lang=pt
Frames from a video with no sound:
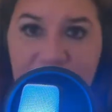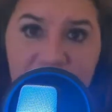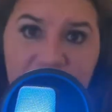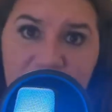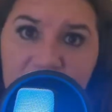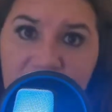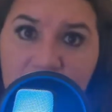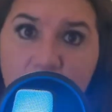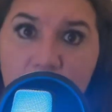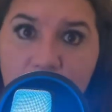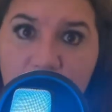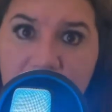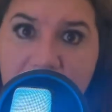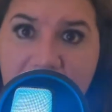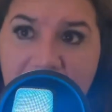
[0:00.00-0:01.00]
travestis com
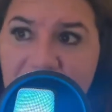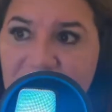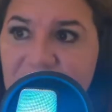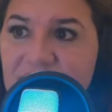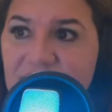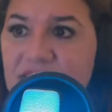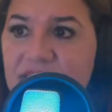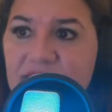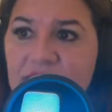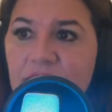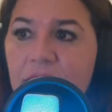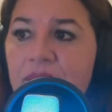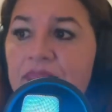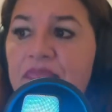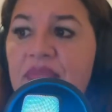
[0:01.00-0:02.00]
mulheres.
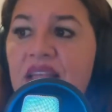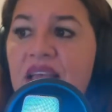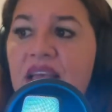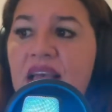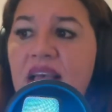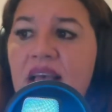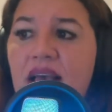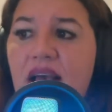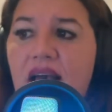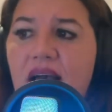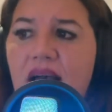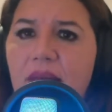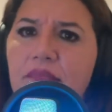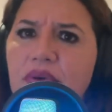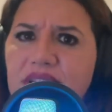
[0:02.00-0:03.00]

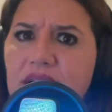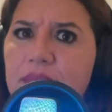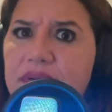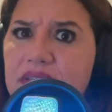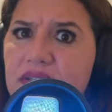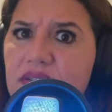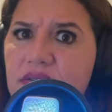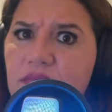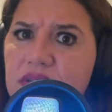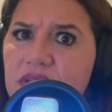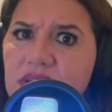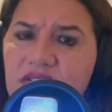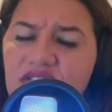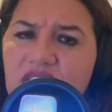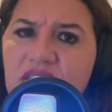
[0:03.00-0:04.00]
Ah, muita,
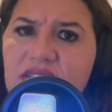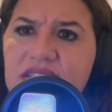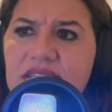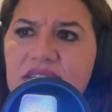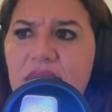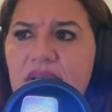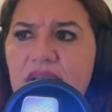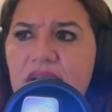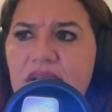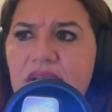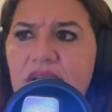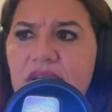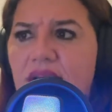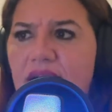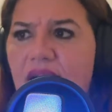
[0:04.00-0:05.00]
muita gente se
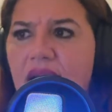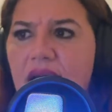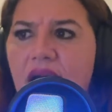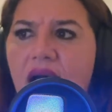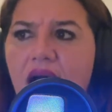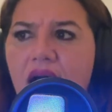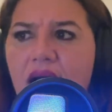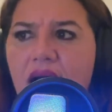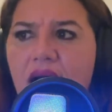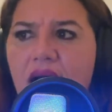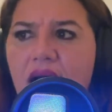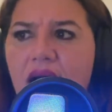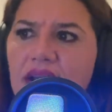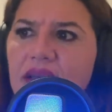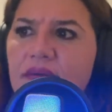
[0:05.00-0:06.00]
pergunta, né? Ah,
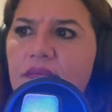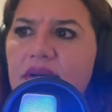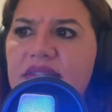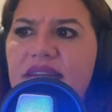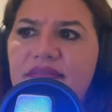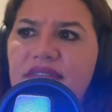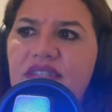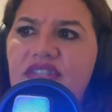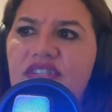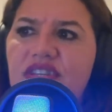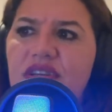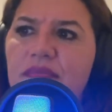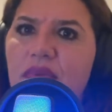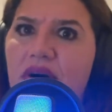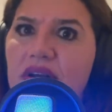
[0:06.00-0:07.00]
será que uma
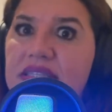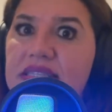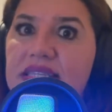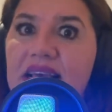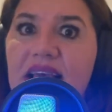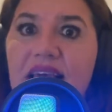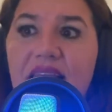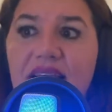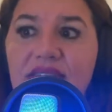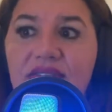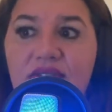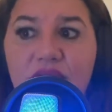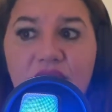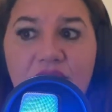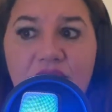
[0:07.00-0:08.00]
travesti pode se
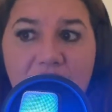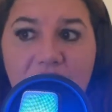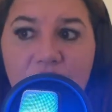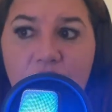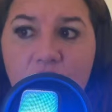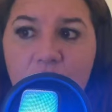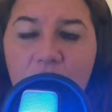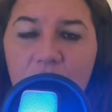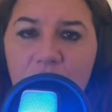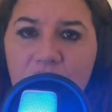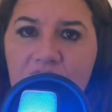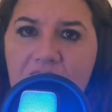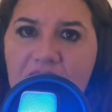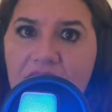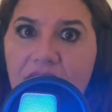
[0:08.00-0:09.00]
relacionar com uma
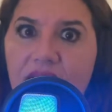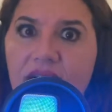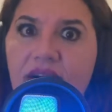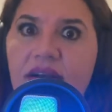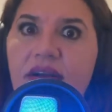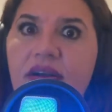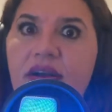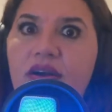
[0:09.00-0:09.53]
mulher?